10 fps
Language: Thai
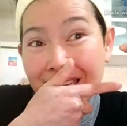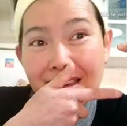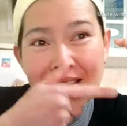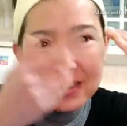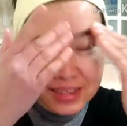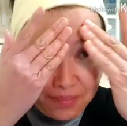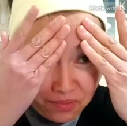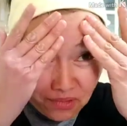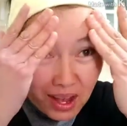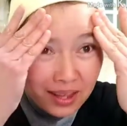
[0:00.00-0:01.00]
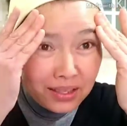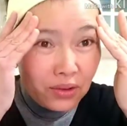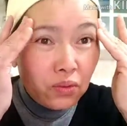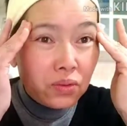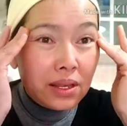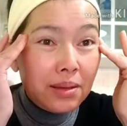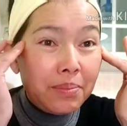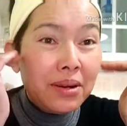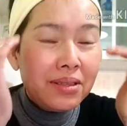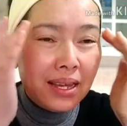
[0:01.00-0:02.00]
ห้าสิบฝ่าจะหกสิบ
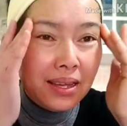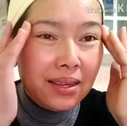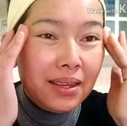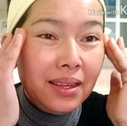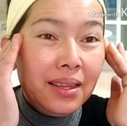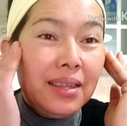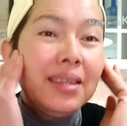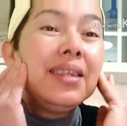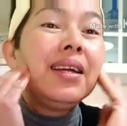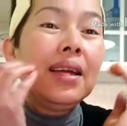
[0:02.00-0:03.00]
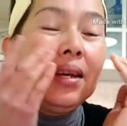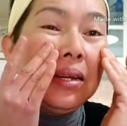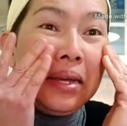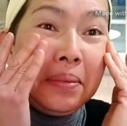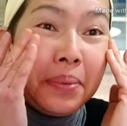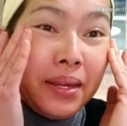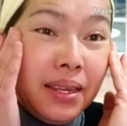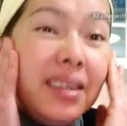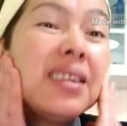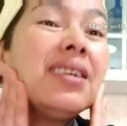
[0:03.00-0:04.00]
แล้วนะเลยไป
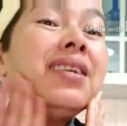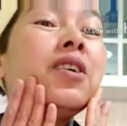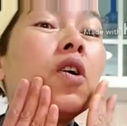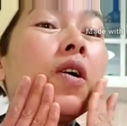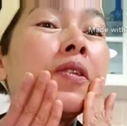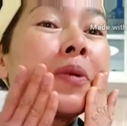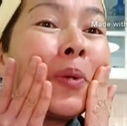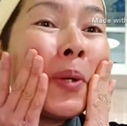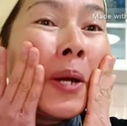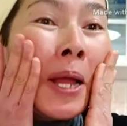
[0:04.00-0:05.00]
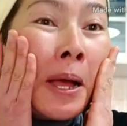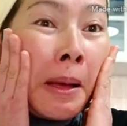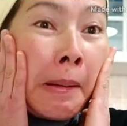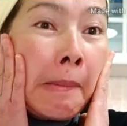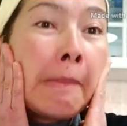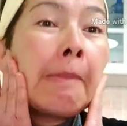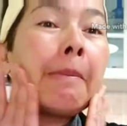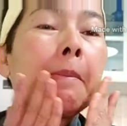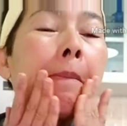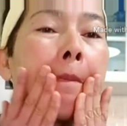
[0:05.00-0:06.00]
ครึ่งค่อนคนแล้วค่ะ
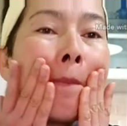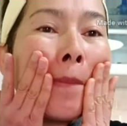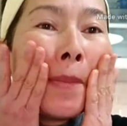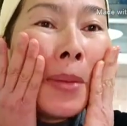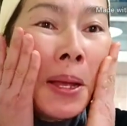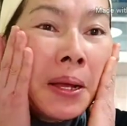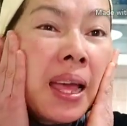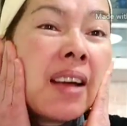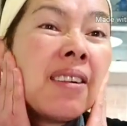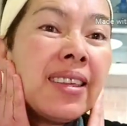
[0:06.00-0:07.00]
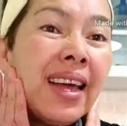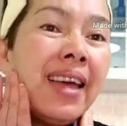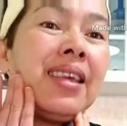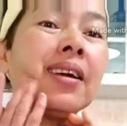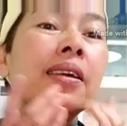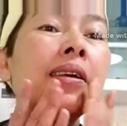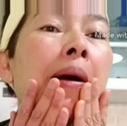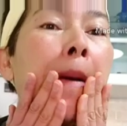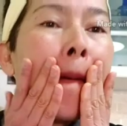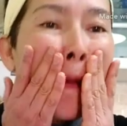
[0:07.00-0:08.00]
แขกก็ใช้อย่างนี้
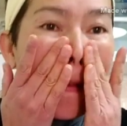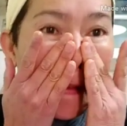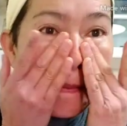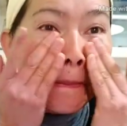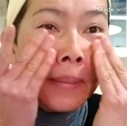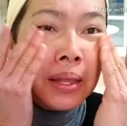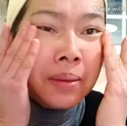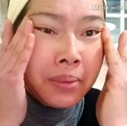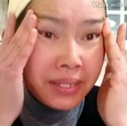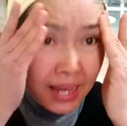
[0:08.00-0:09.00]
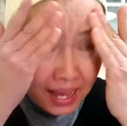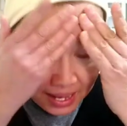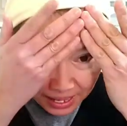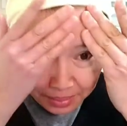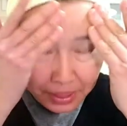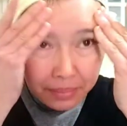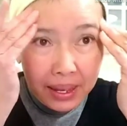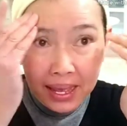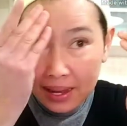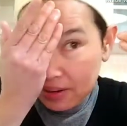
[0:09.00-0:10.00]
ค่ะไม่ได้ไปใช้อะไร
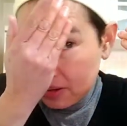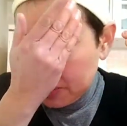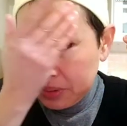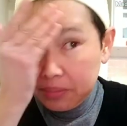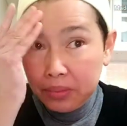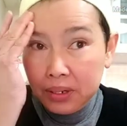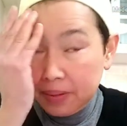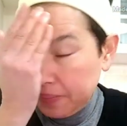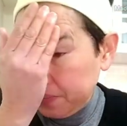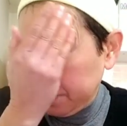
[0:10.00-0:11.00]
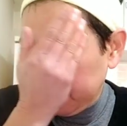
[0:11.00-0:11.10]
แพงๆนะคะเพื่อนๆ